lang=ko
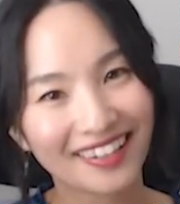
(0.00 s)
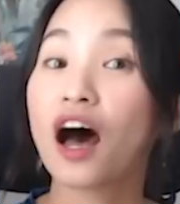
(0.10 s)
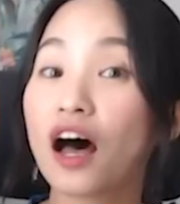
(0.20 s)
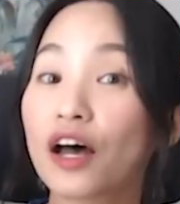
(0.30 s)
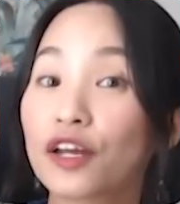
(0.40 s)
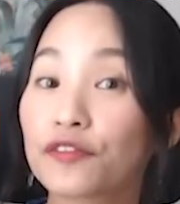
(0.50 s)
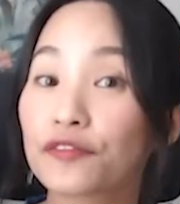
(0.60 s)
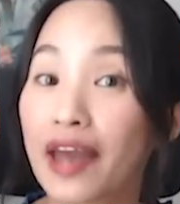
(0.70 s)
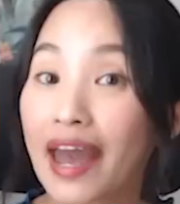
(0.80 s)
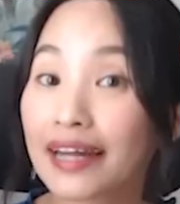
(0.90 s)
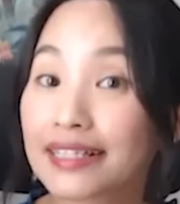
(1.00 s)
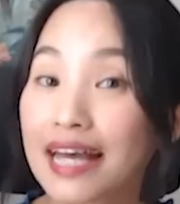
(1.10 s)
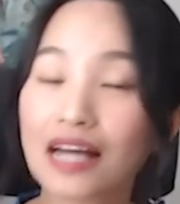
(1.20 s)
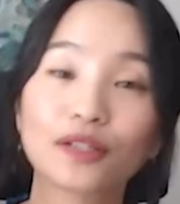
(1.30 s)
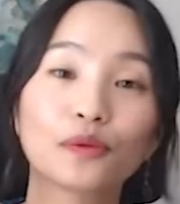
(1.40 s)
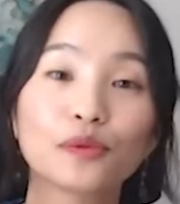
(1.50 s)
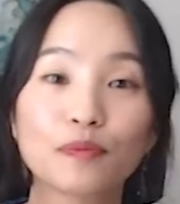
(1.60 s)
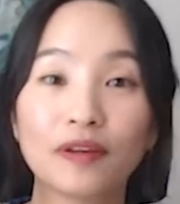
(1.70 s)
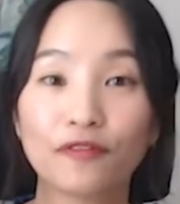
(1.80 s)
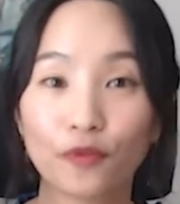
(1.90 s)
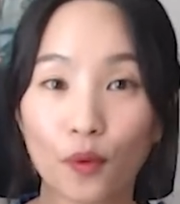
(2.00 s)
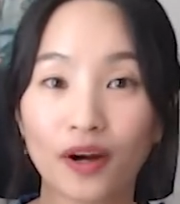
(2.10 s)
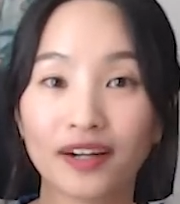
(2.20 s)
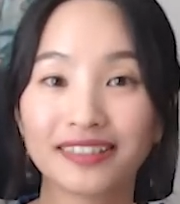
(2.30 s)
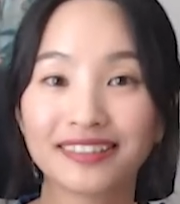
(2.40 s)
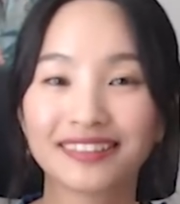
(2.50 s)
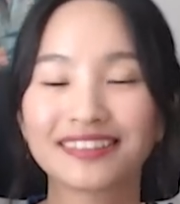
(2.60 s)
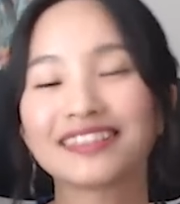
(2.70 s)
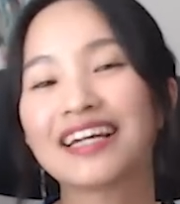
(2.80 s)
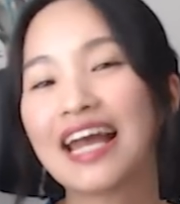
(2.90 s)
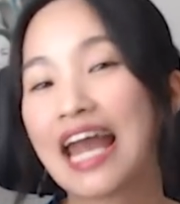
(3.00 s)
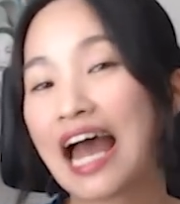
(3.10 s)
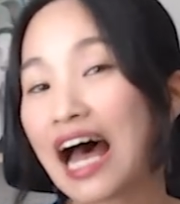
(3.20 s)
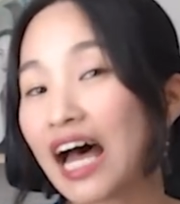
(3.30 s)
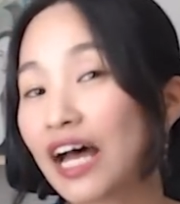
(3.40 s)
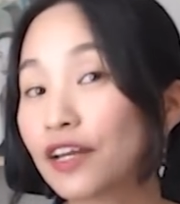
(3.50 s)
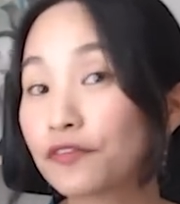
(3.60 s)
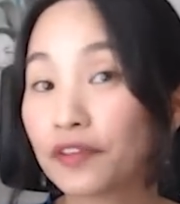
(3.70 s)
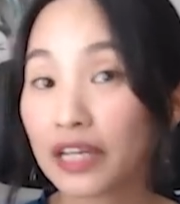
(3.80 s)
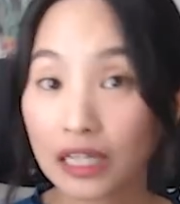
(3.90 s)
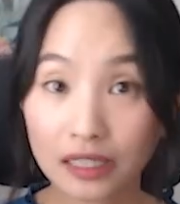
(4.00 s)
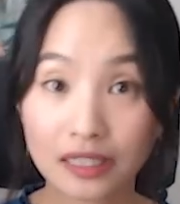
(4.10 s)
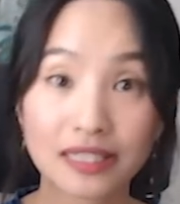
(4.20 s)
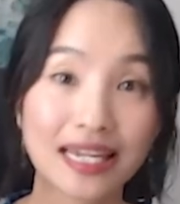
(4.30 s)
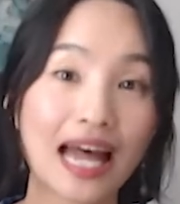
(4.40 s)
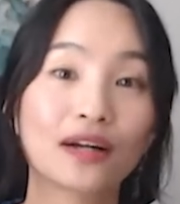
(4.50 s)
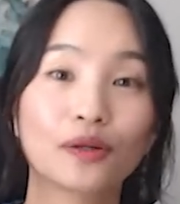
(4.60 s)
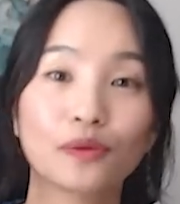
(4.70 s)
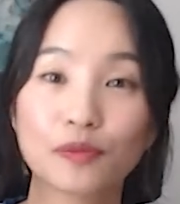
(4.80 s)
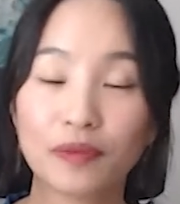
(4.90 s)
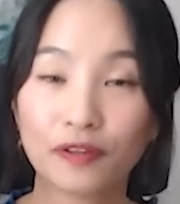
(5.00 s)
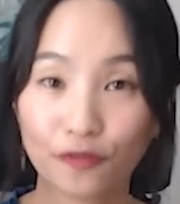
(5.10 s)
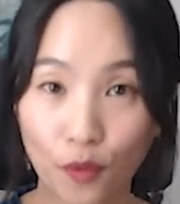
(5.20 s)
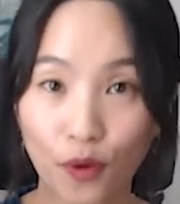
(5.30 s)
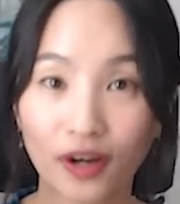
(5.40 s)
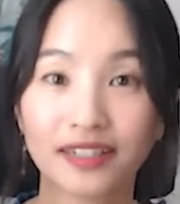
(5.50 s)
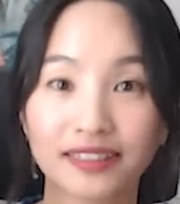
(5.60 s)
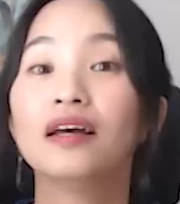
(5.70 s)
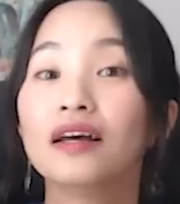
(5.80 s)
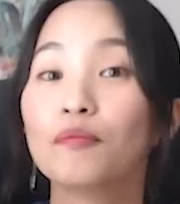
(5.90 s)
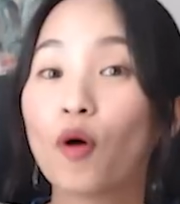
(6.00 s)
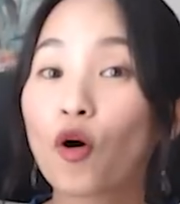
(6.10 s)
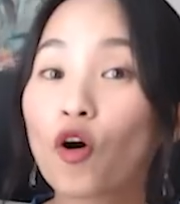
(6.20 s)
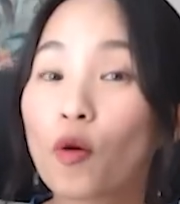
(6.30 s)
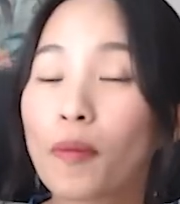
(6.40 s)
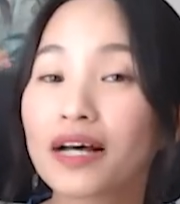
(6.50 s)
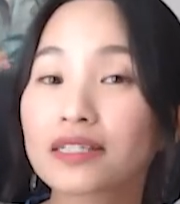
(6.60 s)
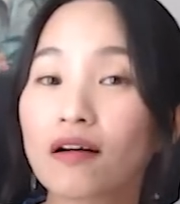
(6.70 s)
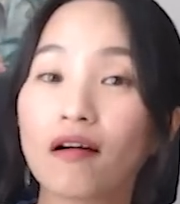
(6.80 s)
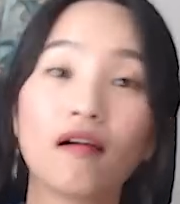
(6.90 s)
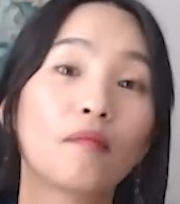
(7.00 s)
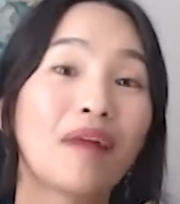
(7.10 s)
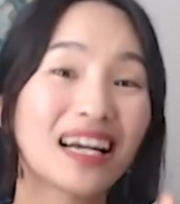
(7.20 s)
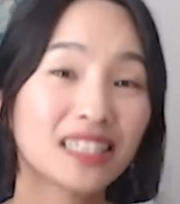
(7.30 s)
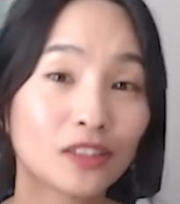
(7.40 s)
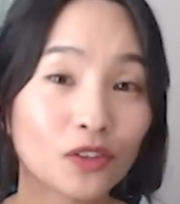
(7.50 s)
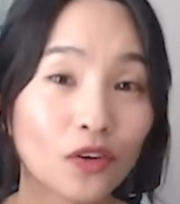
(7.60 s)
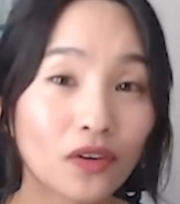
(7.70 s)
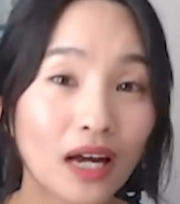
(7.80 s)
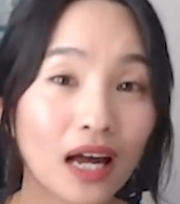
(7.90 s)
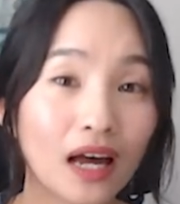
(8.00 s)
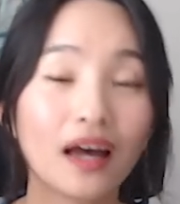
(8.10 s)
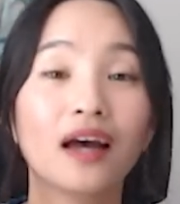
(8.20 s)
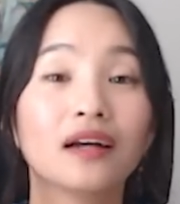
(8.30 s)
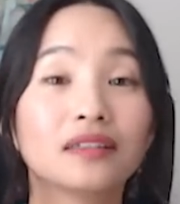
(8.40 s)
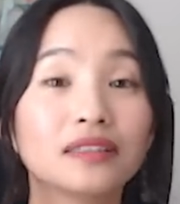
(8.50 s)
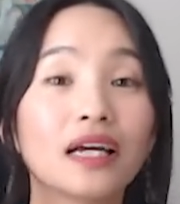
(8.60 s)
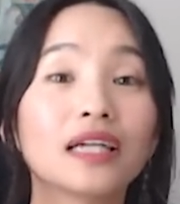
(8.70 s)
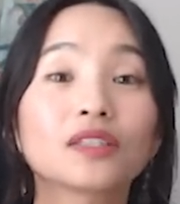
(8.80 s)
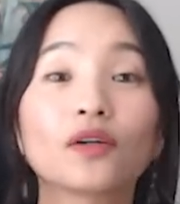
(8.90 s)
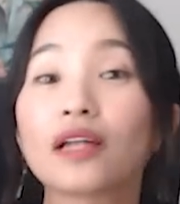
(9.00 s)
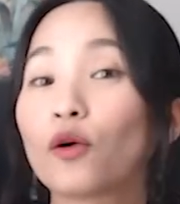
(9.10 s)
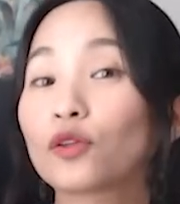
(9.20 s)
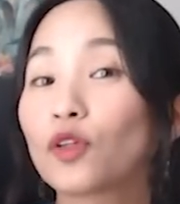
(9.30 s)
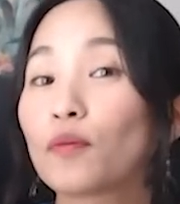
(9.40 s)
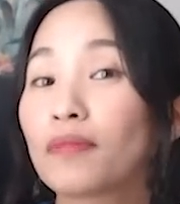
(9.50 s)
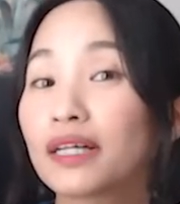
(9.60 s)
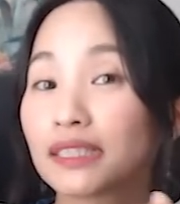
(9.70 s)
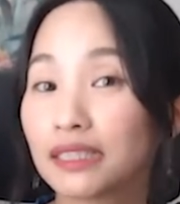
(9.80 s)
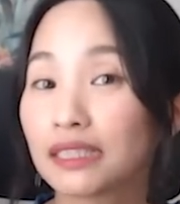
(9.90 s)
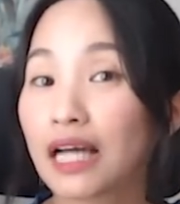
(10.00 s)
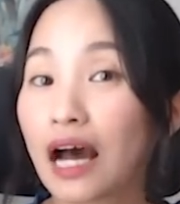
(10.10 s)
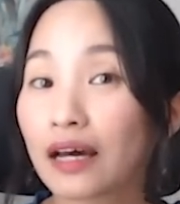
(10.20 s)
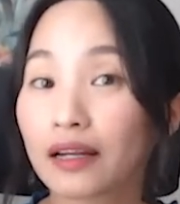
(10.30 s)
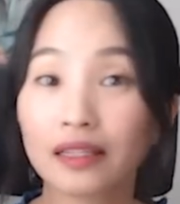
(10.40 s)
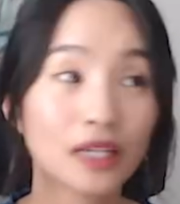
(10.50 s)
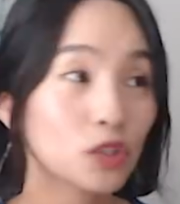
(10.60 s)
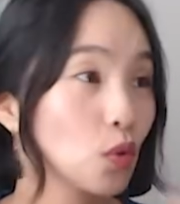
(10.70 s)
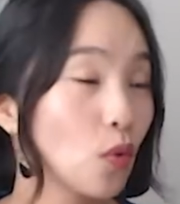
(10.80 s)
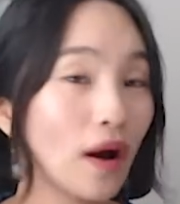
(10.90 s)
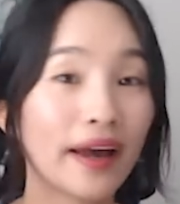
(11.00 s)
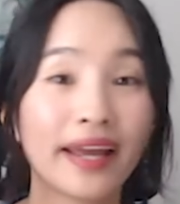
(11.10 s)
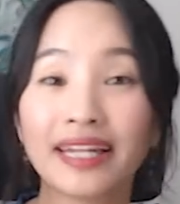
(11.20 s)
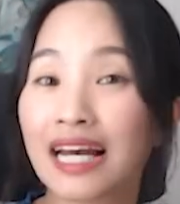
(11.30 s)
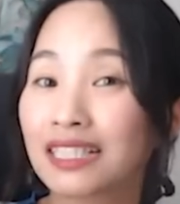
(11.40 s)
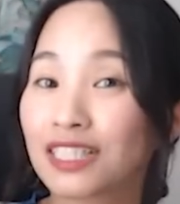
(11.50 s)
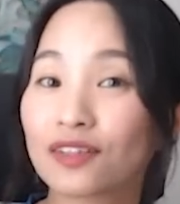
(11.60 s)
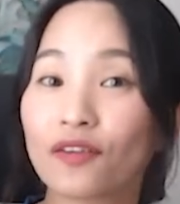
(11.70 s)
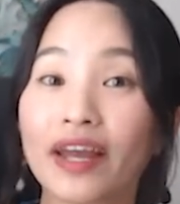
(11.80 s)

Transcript: I've had tacos before. I've eaten tacos before. 먹어봐서 맛있더라. 그래서 나 어떤 맛인지 알아. 나 좋아해. 나 싫어해.